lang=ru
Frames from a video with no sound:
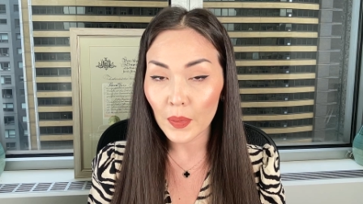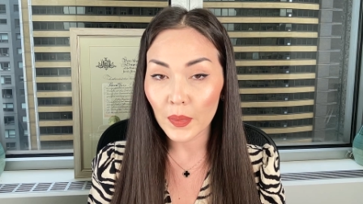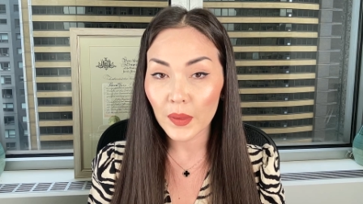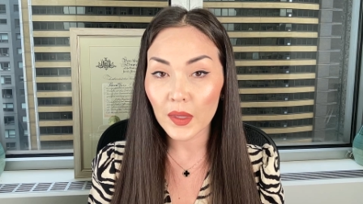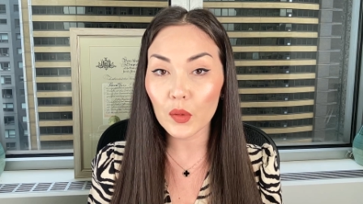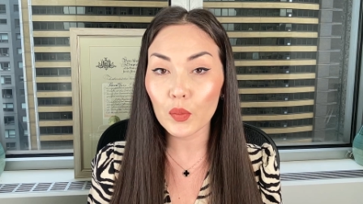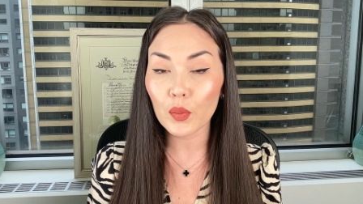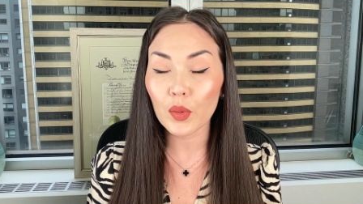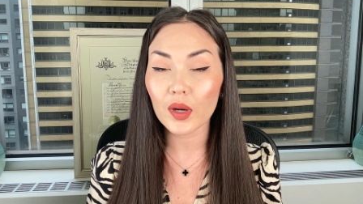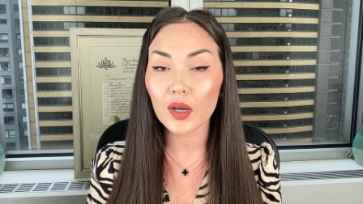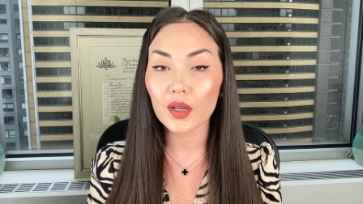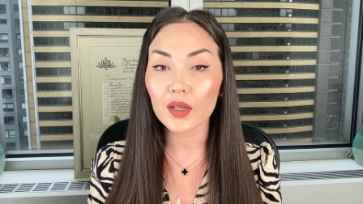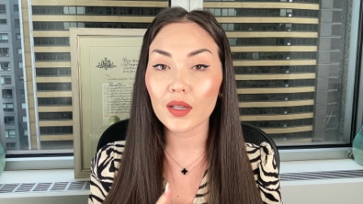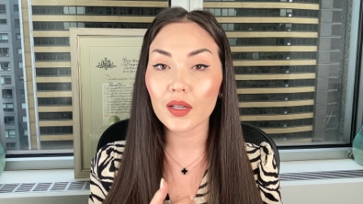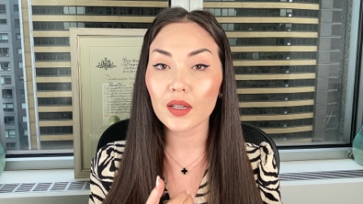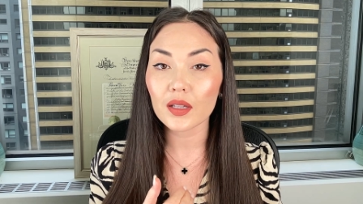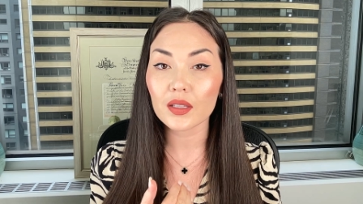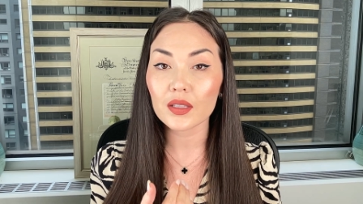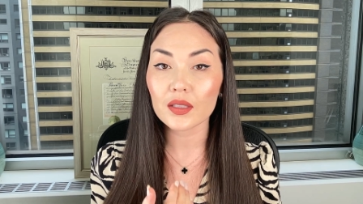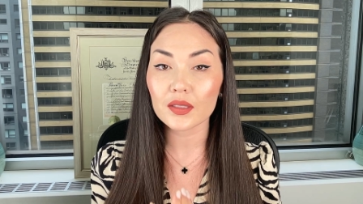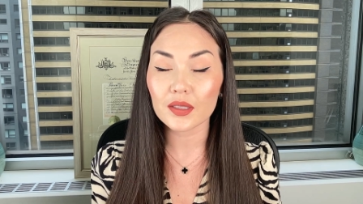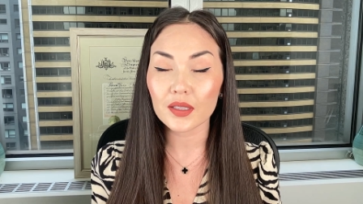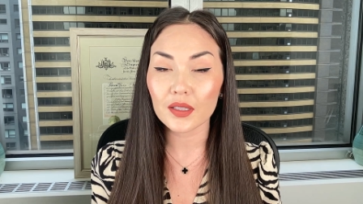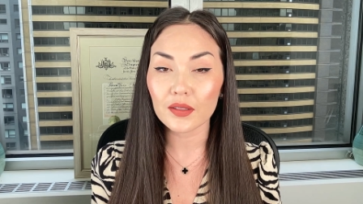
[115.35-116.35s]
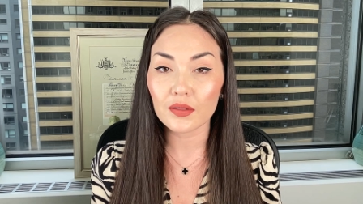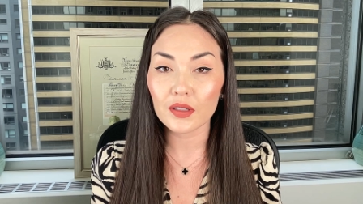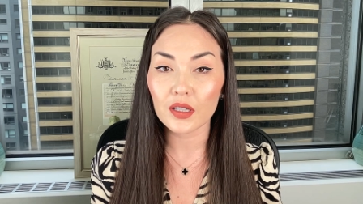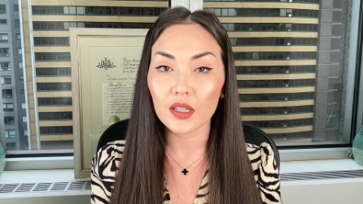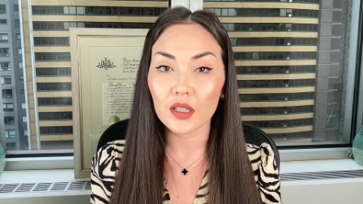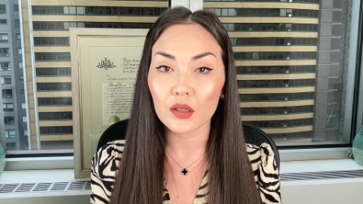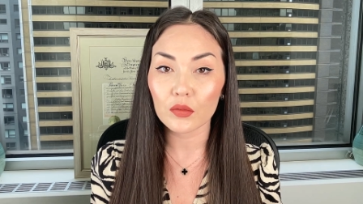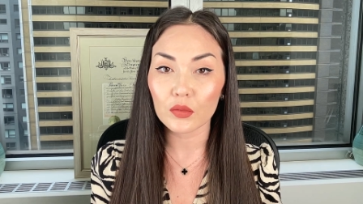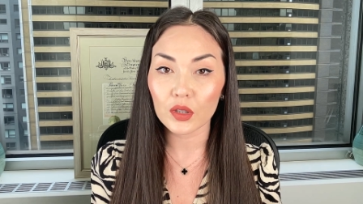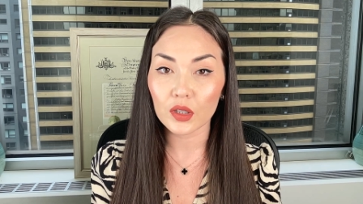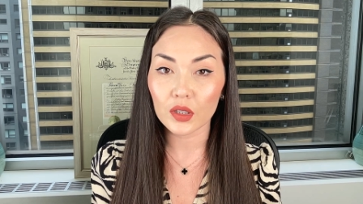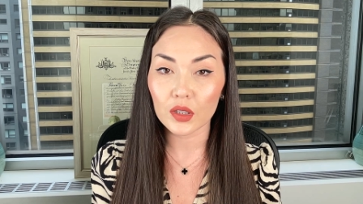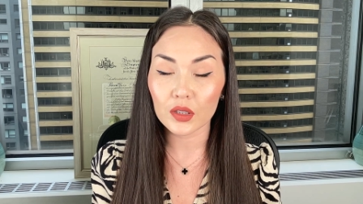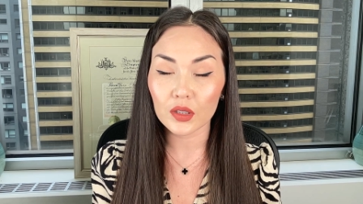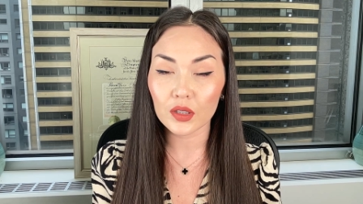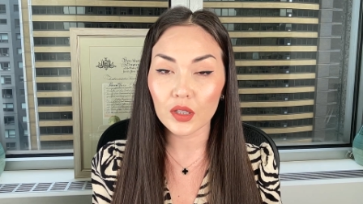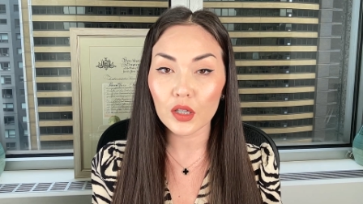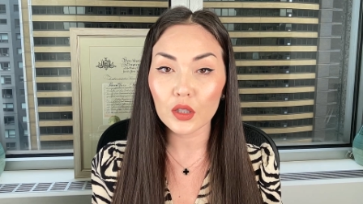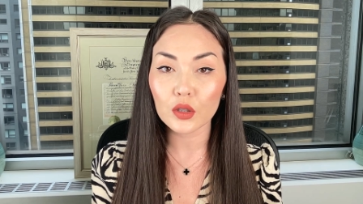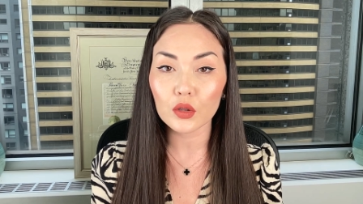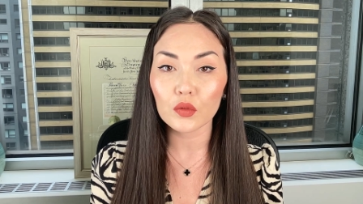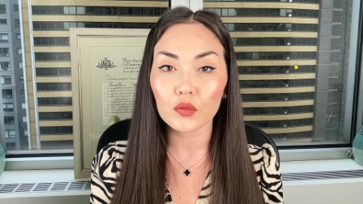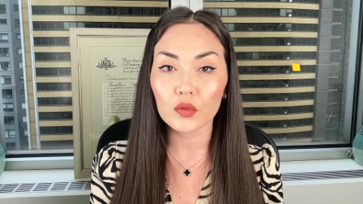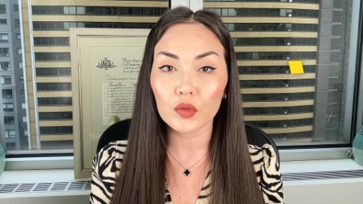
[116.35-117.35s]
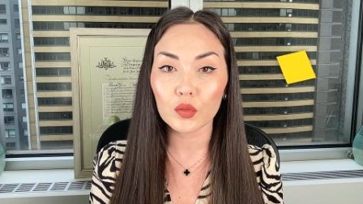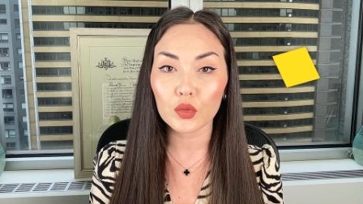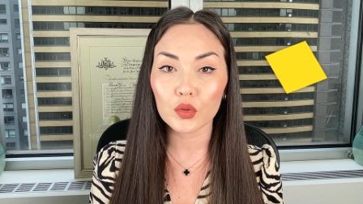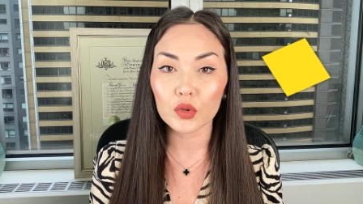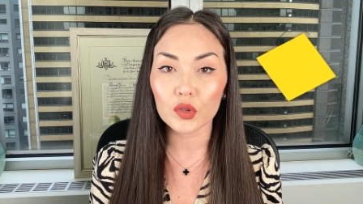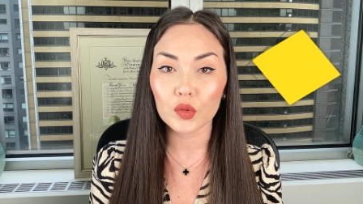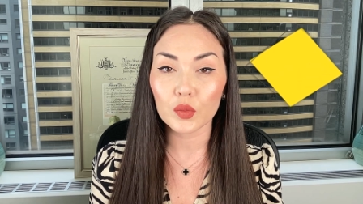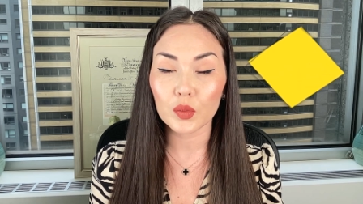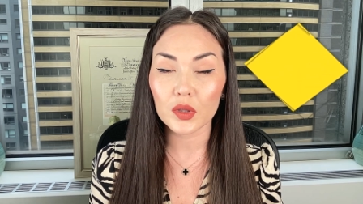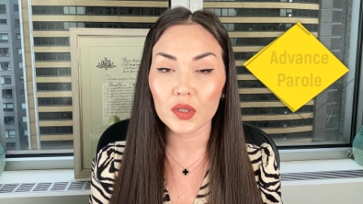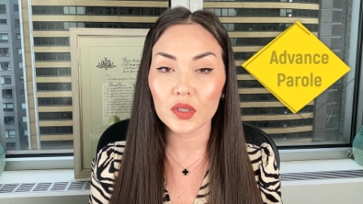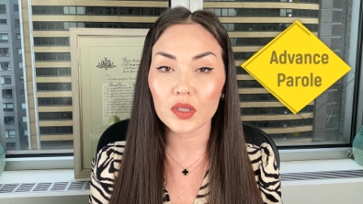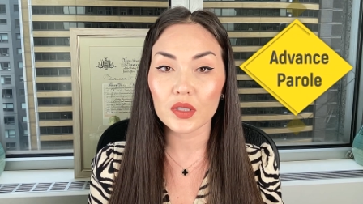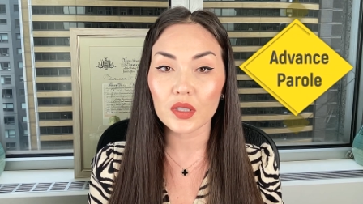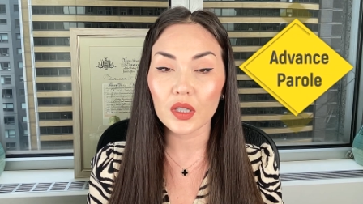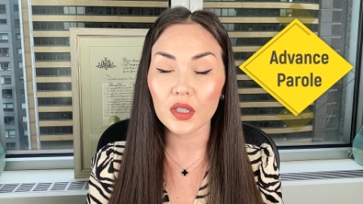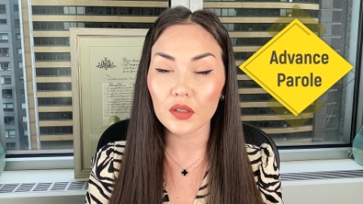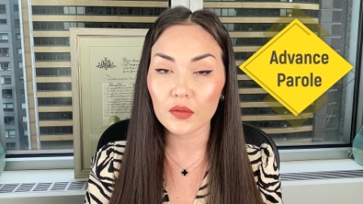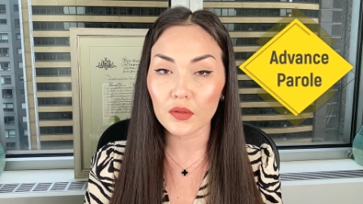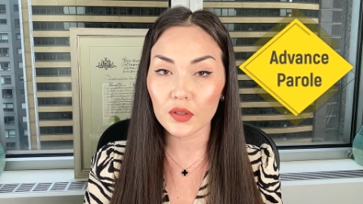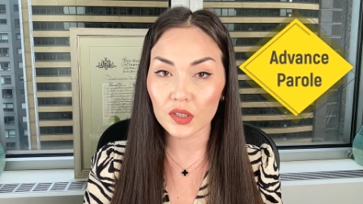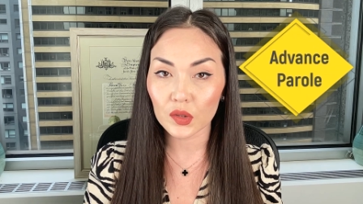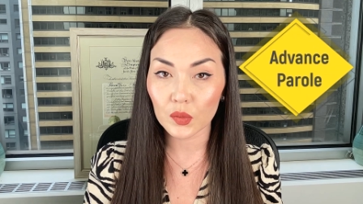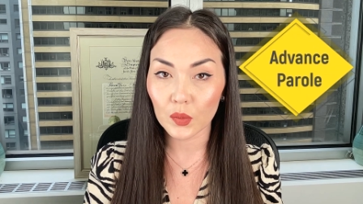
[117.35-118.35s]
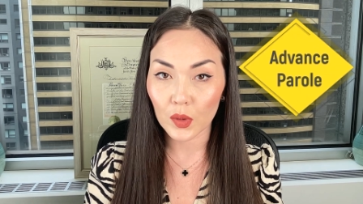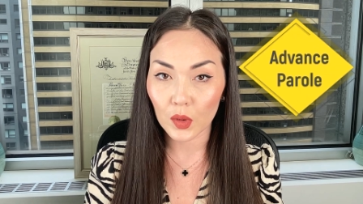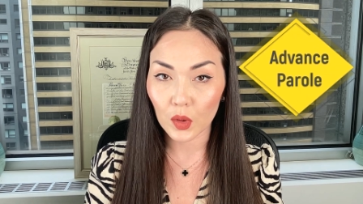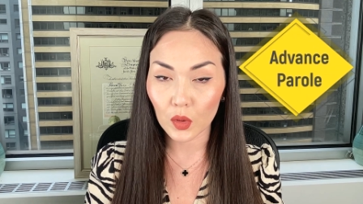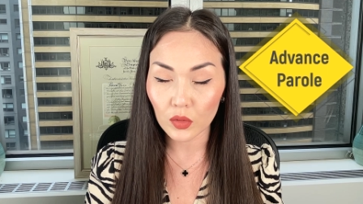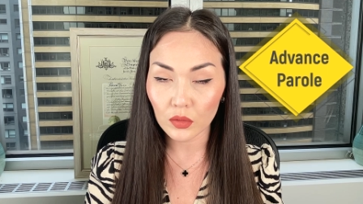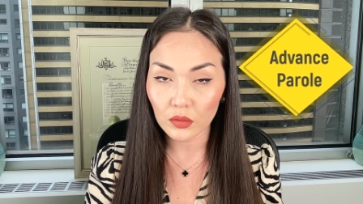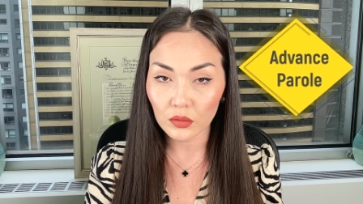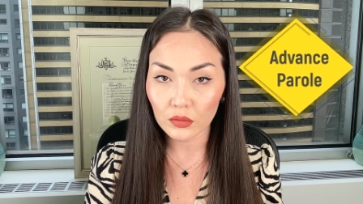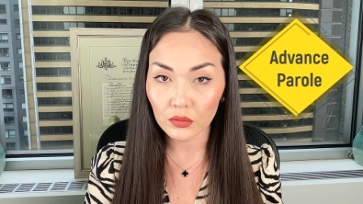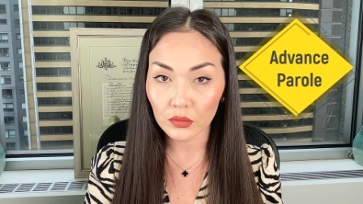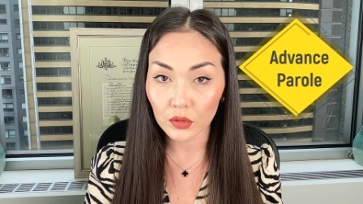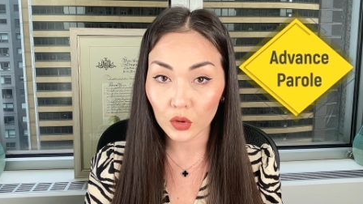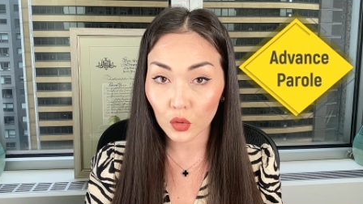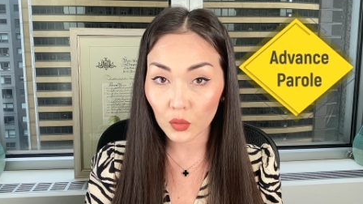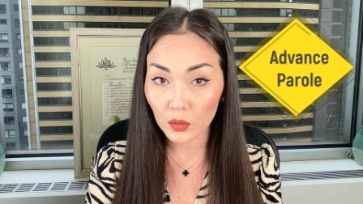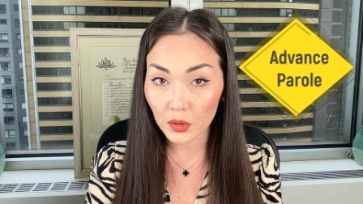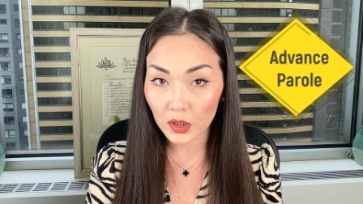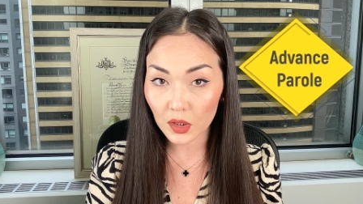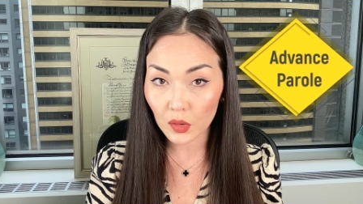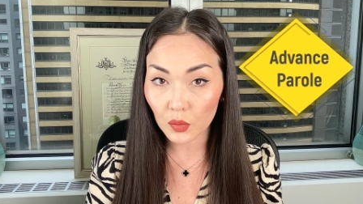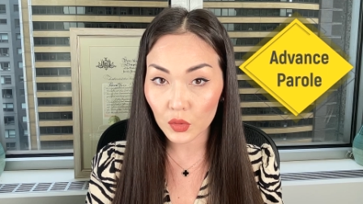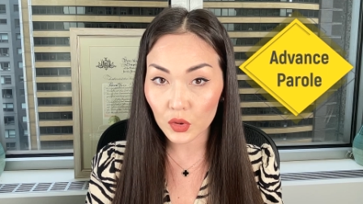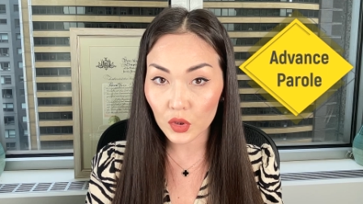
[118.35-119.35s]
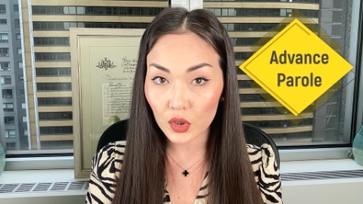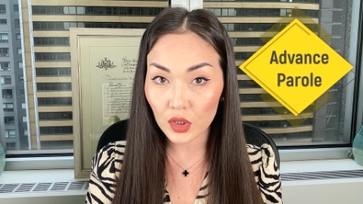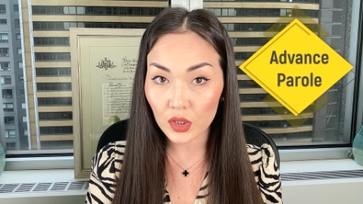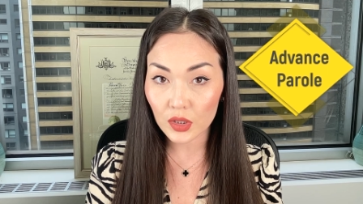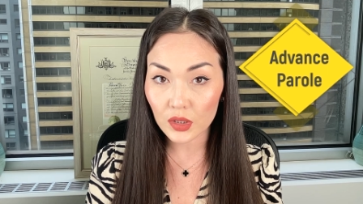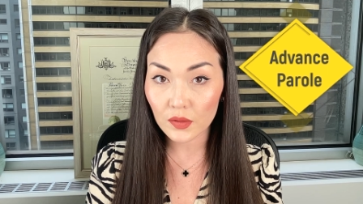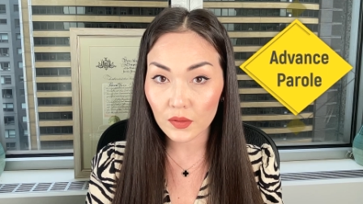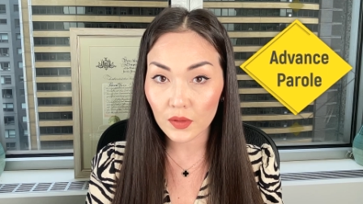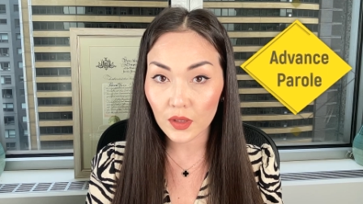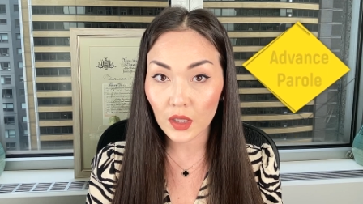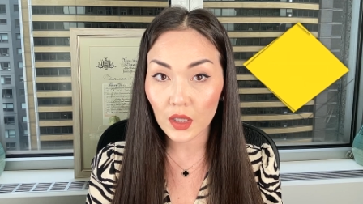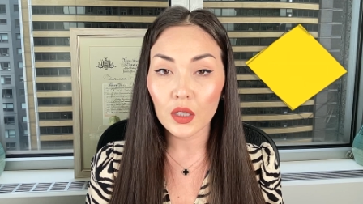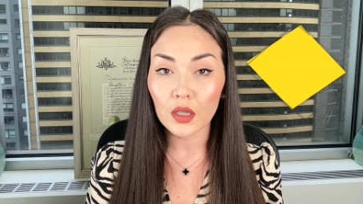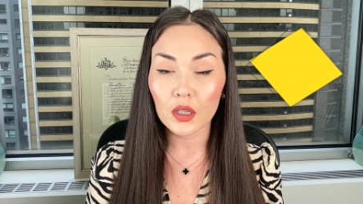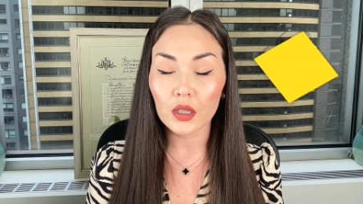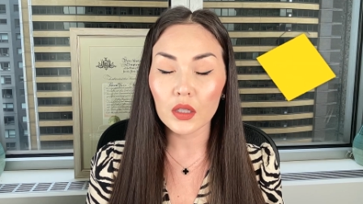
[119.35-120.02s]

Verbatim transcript: И параллельно с заявлением на грин-карту вы будете просить advance parole, документ на путешествие,